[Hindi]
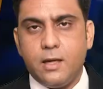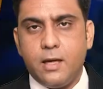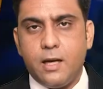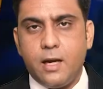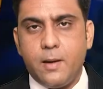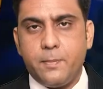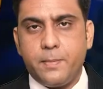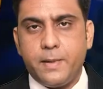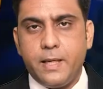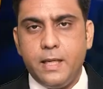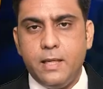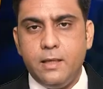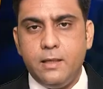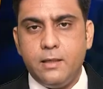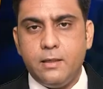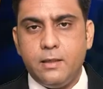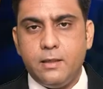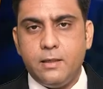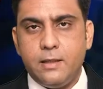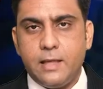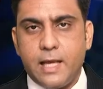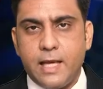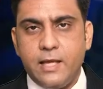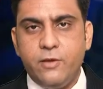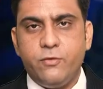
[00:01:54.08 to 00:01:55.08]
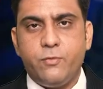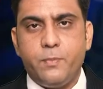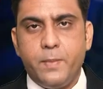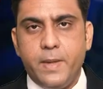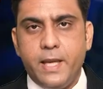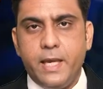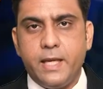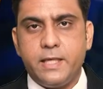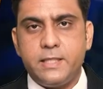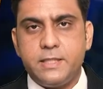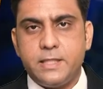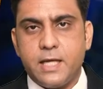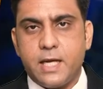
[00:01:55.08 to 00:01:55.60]
आपकी लाइफ में
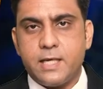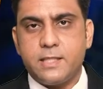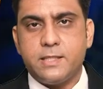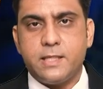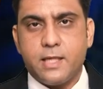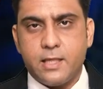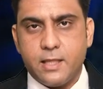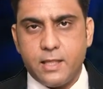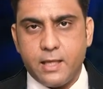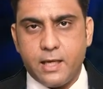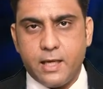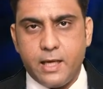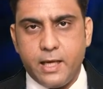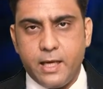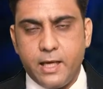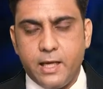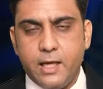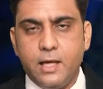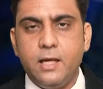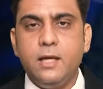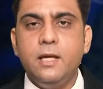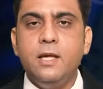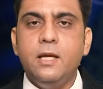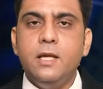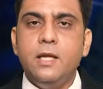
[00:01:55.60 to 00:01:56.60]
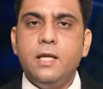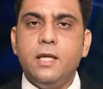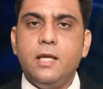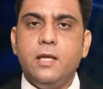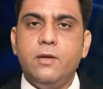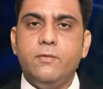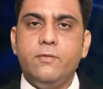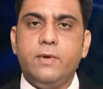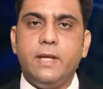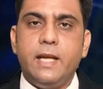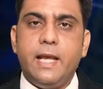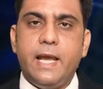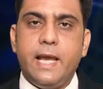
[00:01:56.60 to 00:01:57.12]
एक चार चांद लगाएगा
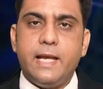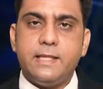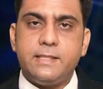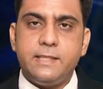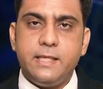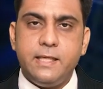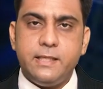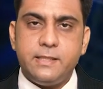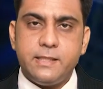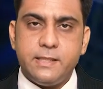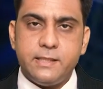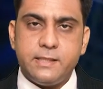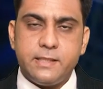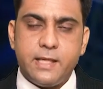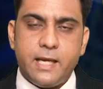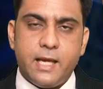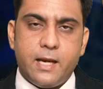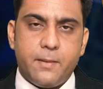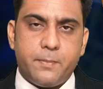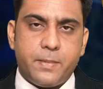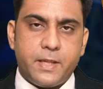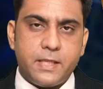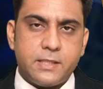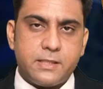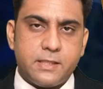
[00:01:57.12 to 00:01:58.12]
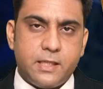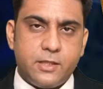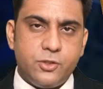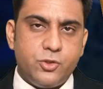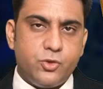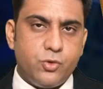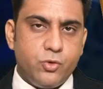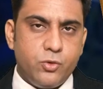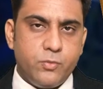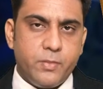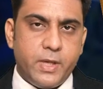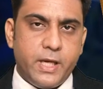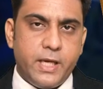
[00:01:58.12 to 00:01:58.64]
इवन ऐसी चीज़ें आपके साथ
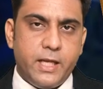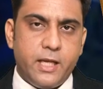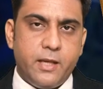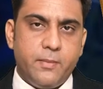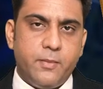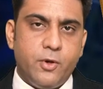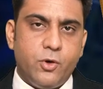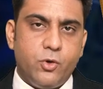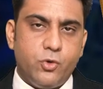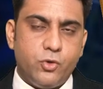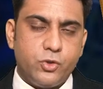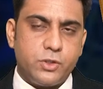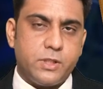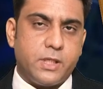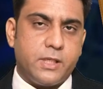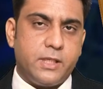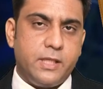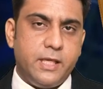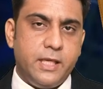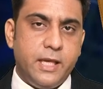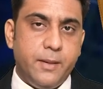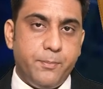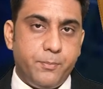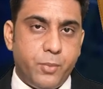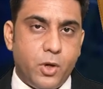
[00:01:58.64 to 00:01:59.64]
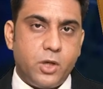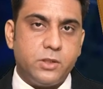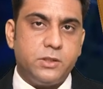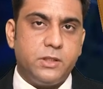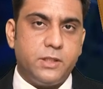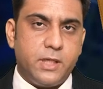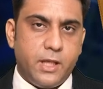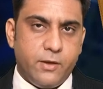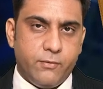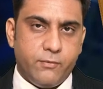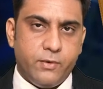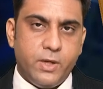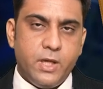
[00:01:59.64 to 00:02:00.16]
जून महीने में हो सकती हैं
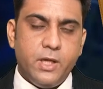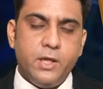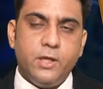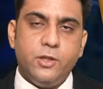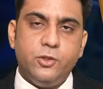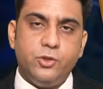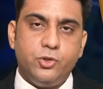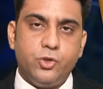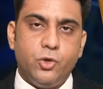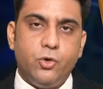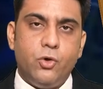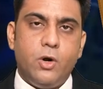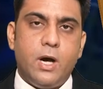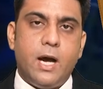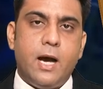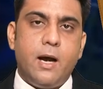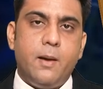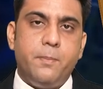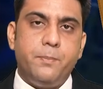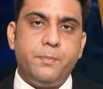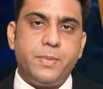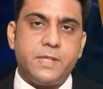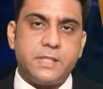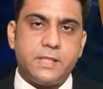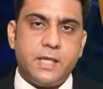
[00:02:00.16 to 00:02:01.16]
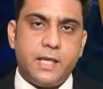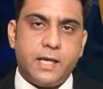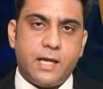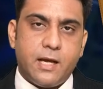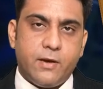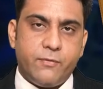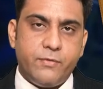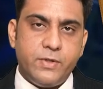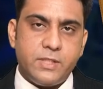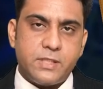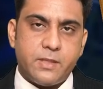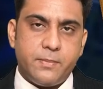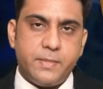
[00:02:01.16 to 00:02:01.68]
पॉजिटिव जो आप पिछले
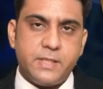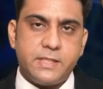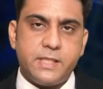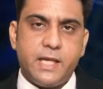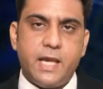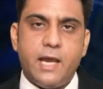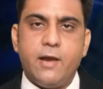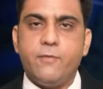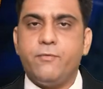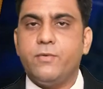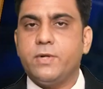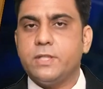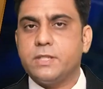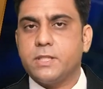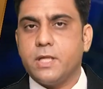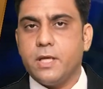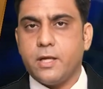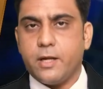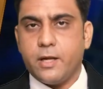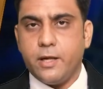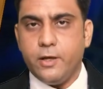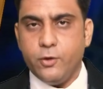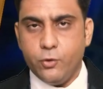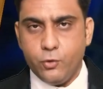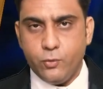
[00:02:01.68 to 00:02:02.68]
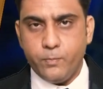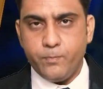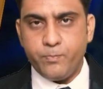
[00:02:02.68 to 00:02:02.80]
काफ़ी समय से एफर्ट्स कर रहे हो